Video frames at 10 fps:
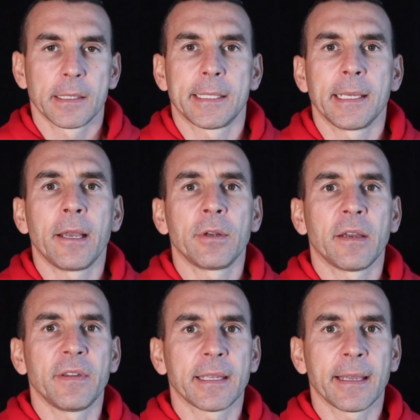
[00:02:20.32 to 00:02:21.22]
se hai
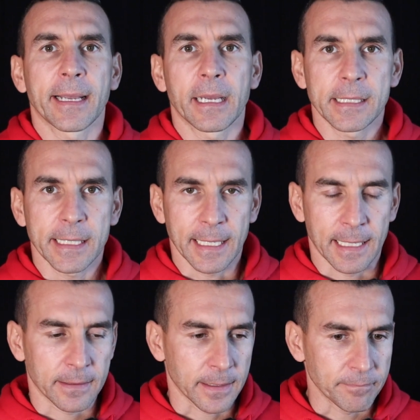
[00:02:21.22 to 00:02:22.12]
una vita
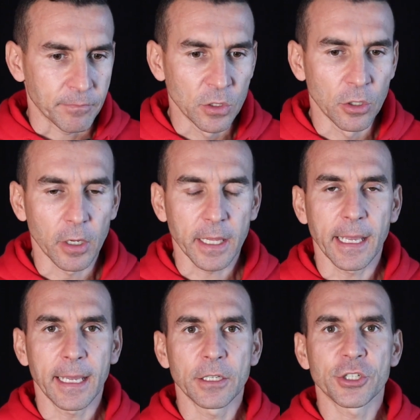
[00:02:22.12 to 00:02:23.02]
incasinata, non
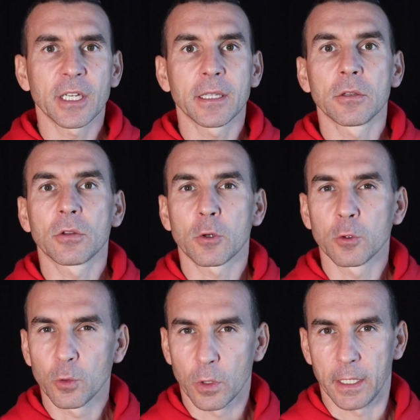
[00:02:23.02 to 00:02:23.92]
riesci ad
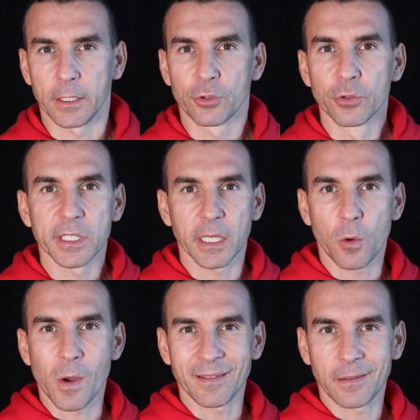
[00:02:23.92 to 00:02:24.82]
introdurre le giuste
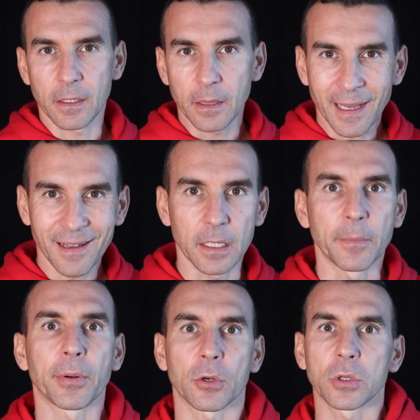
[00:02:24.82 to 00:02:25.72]
quantità
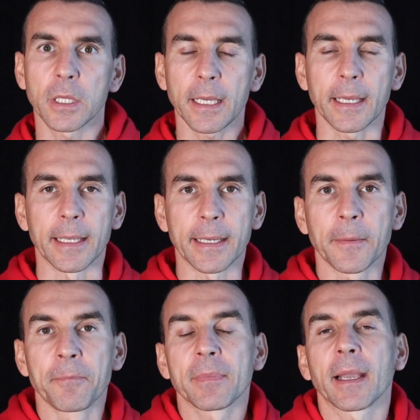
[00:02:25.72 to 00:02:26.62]
di proteine,